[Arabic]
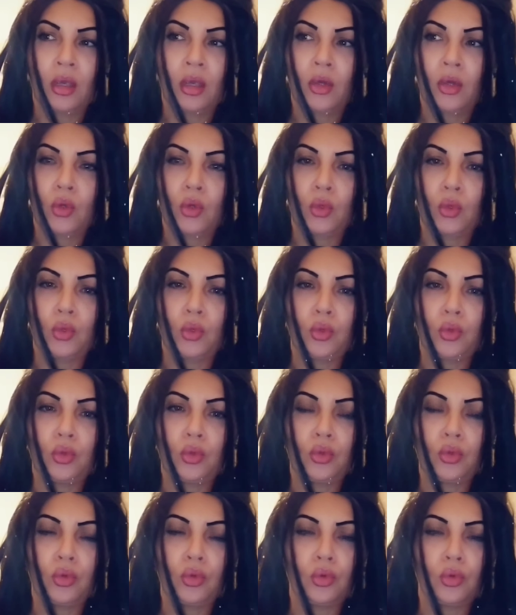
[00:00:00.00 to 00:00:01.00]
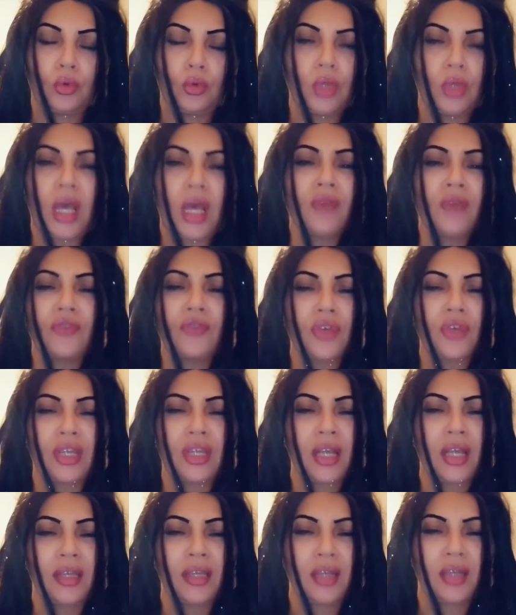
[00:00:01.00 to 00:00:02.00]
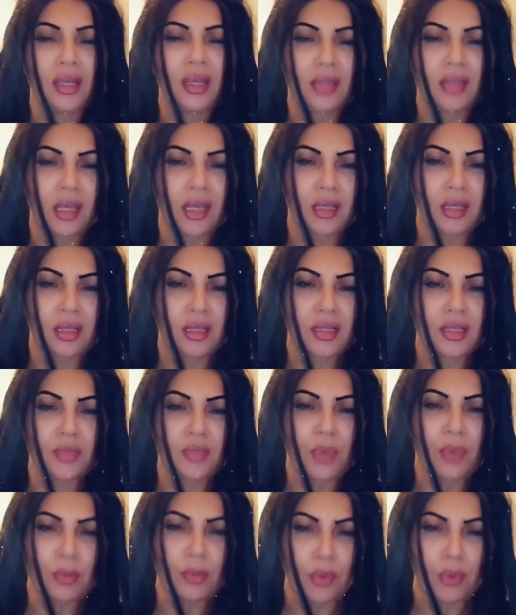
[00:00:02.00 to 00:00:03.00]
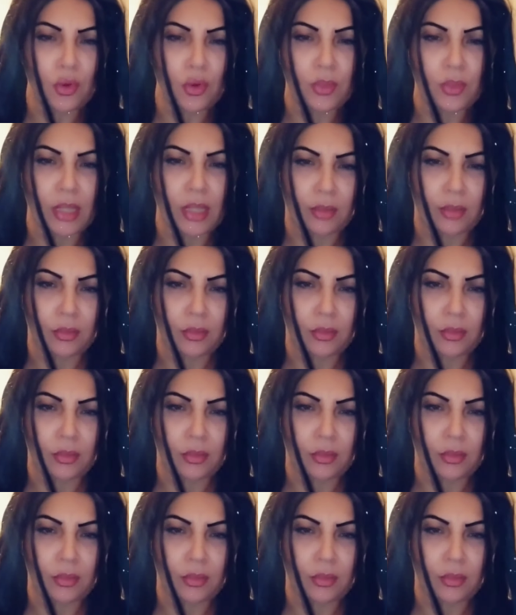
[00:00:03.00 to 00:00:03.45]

و... ولكن فقلت لها الدريه تاعك سي با بروبليم